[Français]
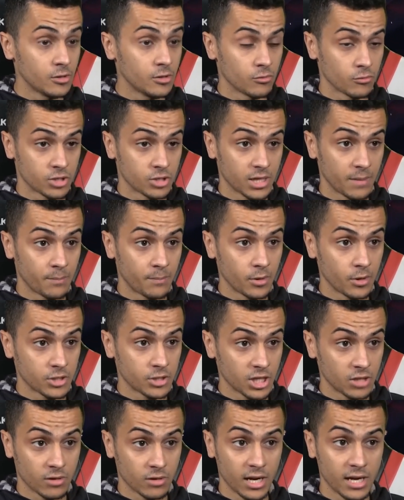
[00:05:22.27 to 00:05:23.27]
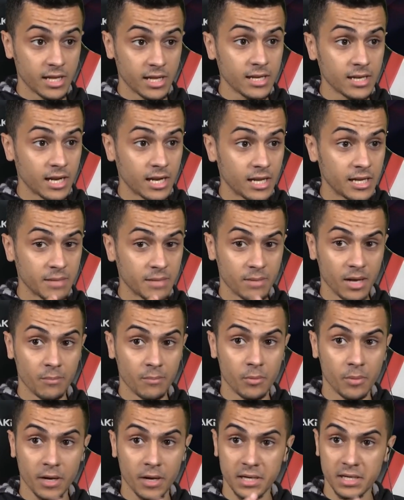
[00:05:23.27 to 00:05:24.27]
Donc euh, j'attends l'alien, l'alien il met à
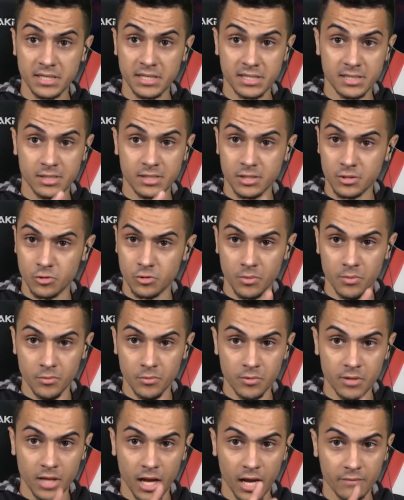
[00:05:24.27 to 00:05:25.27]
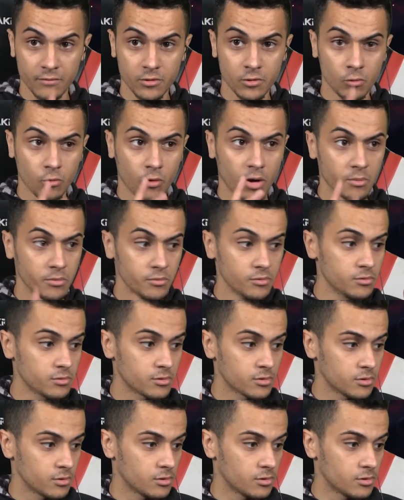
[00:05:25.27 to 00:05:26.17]
peu près 2 minutes à arriver, de 3 minutes.